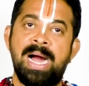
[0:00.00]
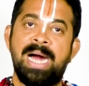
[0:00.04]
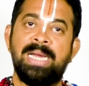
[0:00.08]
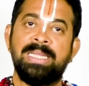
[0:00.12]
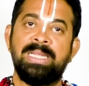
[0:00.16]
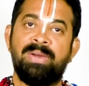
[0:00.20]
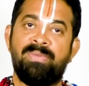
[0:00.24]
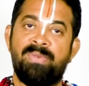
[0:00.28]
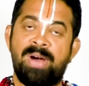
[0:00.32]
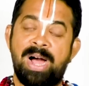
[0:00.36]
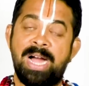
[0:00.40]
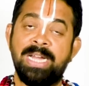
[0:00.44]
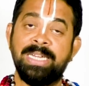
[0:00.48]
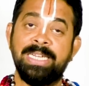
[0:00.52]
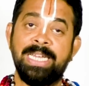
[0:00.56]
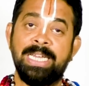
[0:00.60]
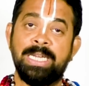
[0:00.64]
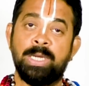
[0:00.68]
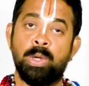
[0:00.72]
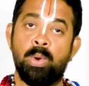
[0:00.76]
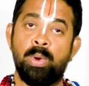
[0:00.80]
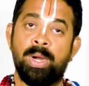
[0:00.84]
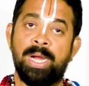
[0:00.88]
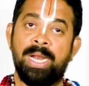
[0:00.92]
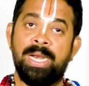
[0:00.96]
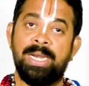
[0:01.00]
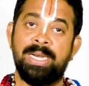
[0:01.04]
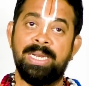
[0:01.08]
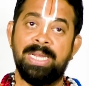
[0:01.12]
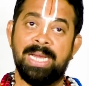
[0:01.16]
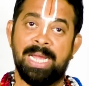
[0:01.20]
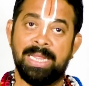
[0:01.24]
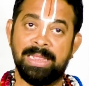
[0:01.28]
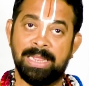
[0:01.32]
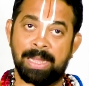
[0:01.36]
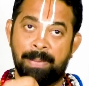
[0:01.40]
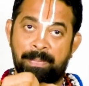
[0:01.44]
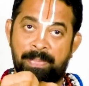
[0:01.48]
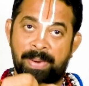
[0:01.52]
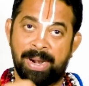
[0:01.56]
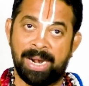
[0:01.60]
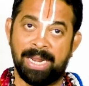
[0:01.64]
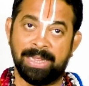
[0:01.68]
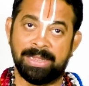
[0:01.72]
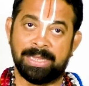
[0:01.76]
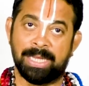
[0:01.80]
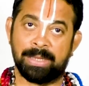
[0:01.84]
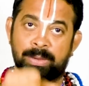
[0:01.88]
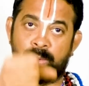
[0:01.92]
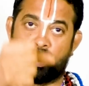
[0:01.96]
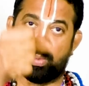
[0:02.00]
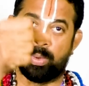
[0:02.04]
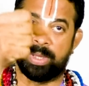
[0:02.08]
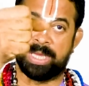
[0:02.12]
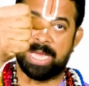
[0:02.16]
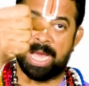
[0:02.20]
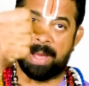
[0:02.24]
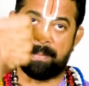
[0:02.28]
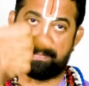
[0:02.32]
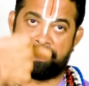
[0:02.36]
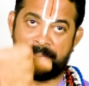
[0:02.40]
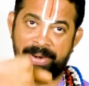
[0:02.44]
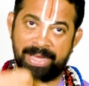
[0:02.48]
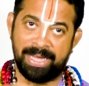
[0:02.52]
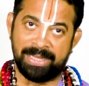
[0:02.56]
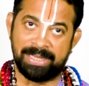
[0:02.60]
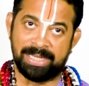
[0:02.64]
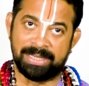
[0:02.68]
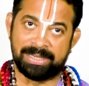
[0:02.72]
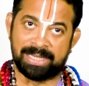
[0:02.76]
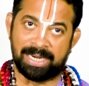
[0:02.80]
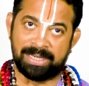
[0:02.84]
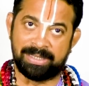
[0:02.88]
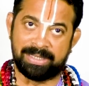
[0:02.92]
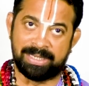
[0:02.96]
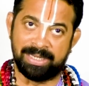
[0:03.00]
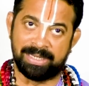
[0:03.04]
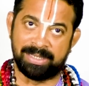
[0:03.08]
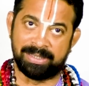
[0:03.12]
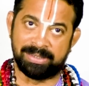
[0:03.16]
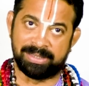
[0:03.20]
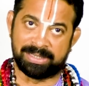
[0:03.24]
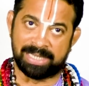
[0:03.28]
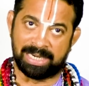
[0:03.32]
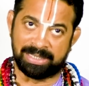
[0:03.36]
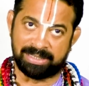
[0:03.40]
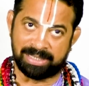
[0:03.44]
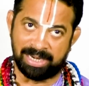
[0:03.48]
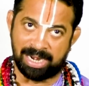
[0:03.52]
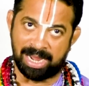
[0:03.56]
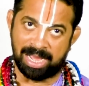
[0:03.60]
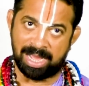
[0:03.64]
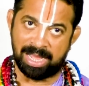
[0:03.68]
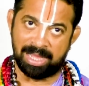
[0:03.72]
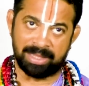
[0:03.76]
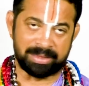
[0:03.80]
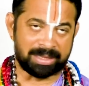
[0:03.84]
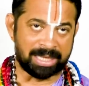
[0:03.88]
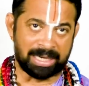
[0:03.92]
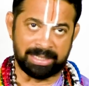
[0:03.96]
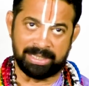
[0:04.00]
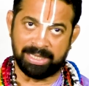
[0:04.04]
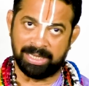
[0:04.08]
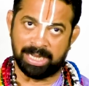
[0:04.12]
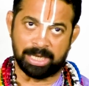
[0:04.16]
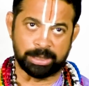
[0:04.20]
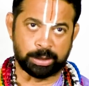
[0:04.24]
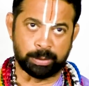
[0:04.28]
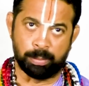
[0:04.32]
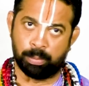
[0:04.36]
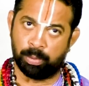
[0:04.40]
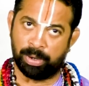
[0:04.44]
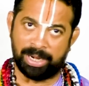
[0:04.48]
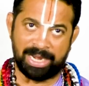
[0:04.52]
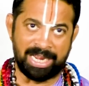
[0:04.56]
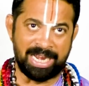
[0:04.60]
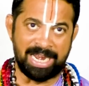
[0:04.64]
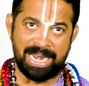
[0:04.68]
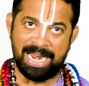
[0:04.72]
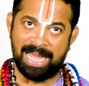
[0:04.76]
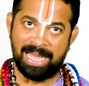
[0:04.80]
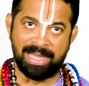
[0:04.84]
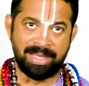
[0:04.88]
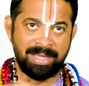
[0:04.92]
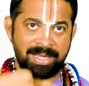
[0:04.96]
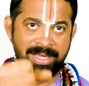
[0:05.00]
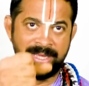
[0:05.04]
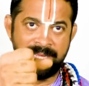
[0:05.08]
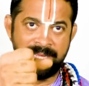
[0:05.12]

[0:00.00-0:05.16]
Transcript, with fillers: அதை வாங்கிக்கோங்கன்னு அந்த பணத்தை தூக்கி அப்படியே அந்த தட்டு தட்டுல தட்டு காசு போடுறீங்களா